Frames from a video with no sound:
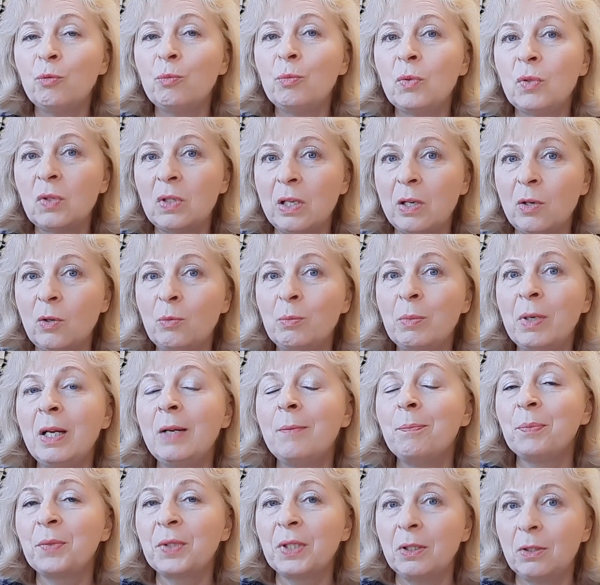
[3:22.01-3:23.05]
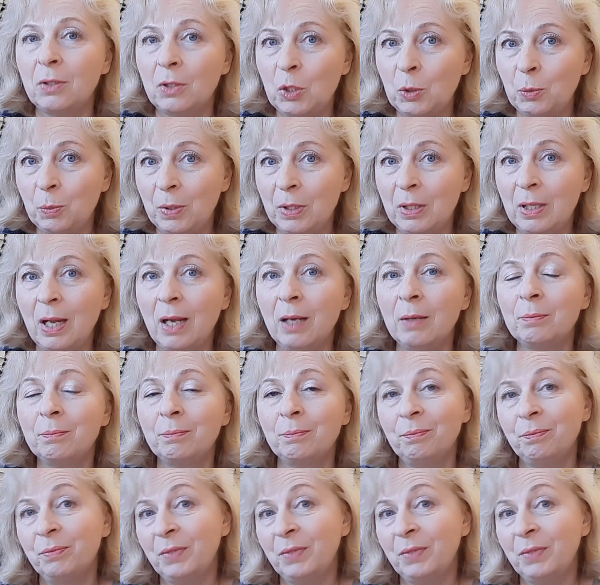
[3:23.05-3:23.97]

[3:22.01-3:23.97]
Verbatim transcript: w Muzeum Kryspina,